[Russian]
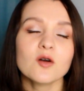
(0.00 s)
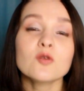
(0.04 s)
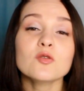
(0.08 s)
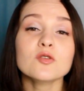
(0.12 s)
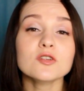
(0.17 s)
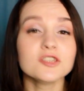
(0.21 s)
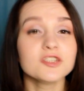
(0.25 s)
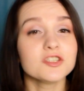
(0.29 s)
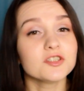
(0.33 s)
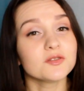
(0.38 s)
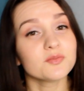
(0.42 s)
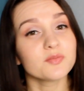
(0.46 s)

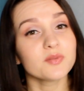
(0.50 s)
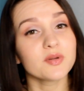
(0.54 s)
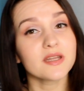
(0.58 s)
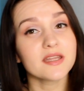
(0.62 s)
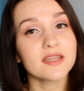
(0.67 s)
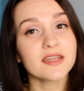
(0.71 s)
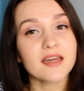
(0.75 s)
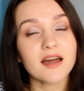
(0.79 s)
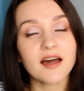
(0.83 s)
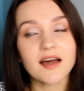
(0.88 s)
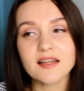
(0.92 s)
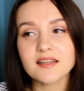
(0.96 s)
Очень
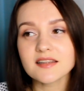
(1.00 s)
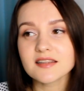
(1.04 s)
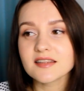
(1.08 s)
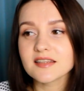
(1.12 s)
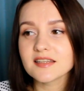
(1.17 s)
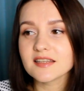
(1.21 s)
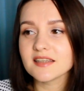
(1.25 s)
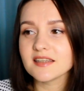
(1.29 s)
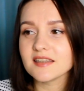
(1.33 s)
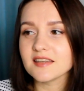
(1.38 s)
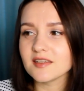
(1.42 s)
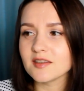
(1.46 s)

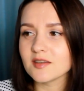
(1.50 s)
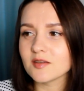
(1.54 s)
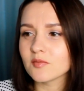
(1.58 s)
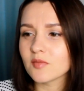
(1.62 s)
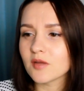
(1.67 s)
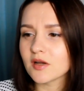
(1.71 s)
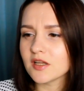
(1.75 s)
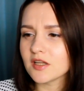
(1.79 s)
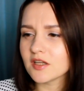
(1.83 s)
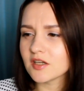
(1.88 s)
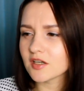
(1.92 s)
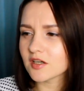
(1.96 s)
приятный и
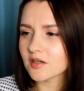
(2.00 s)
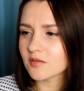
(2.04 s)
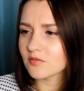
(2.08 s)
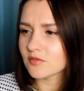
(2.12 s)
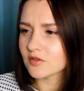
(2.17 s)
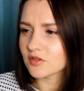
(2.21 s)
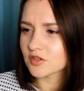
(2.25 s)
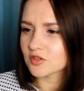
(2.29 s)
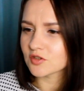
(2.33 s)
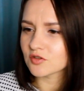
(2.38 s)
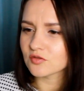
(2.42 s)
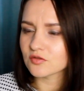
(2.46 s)
маленько
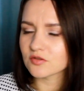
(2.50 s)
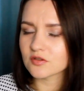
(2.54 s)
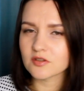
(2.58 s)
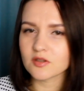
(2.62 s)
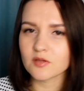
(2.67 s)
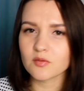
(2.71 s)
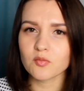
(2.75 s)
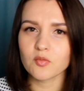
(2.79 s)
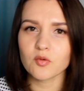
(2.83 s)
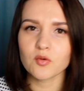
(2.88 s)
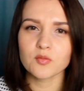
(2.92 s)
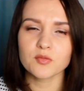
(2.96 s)
мне что-то
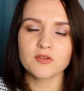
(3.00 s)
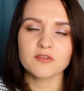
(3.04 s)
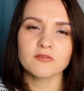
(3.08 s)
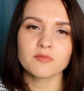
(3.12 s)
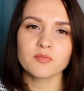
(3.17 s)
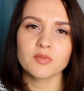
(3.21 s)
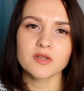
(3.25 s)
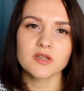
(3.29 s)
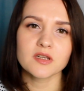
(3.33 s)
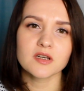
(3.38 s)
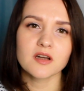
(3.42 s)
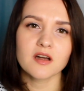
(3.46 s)
напомнил
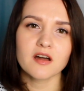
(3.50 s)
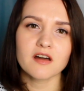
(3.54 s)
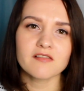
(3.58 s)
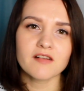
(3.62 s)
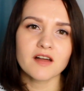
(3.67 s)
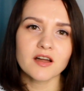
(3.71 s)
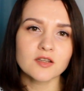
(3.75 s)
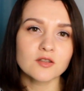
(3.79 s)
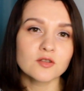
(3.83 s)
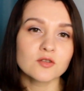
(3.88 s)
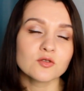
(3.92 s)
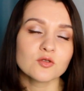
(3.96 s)

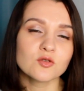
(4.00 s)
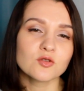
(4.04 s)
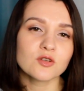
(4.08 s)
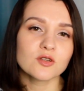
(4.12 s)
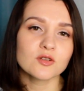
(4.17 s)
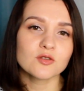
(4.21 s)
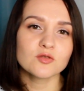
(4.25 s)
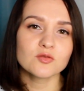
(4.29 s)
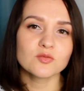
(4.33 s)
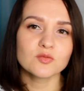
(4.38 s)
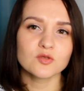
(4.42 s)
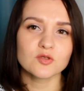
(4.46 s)
пинаковаду, но
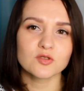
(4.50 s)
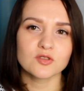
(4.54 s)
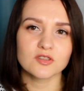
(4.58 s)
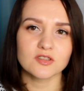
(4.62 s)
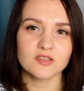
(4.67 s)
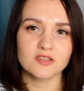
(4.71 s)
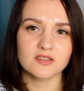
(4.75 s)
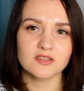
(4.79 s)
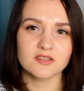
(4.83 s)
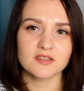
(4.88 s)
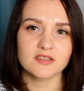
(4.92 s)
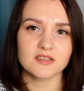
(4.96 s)
я думаю,
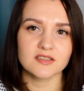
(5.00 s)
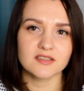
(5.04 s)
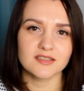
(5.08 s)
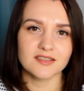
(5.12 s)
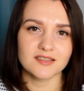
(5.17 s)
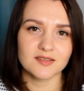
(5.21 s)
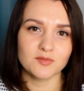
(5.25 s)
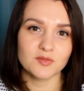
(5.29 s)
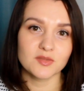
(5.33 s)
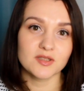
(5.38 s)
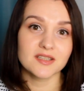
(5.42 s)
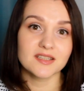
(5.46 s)
это
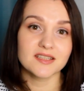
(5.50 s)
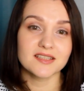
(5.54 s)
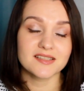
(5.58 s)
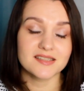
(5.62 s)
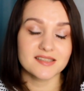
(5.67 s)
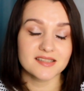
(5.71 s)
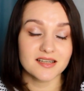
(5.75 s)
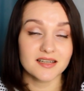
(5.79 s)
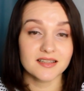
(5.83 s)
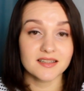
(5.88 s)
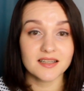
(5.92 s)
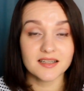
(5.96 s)
именно
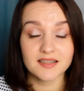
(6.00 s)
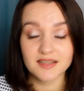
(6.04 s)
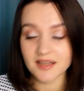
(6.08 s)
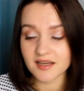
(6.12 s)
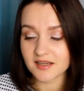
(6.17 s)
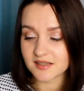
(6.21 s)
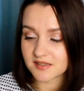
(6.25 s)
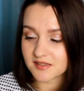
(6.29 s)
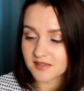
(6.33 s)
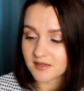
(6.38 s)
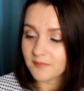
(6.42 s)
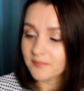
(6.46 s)
из-за
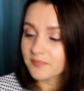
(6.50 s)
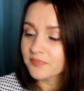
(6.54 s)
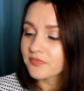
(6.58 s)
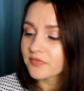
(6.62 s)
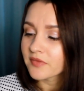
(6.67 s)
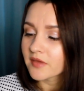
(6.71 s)
ананаса.